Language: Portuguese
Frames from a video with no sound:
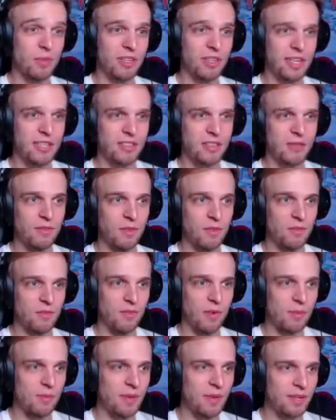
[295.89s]
Vamos botar isso aqui.
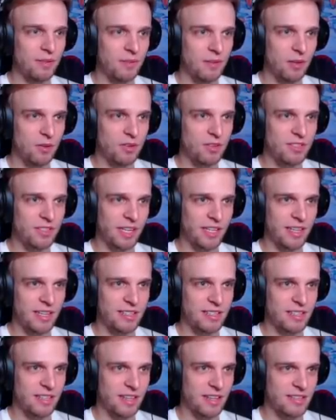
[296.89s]
Vamos, eu gostei
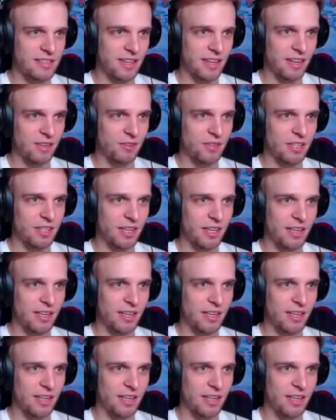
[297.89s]
desse desenho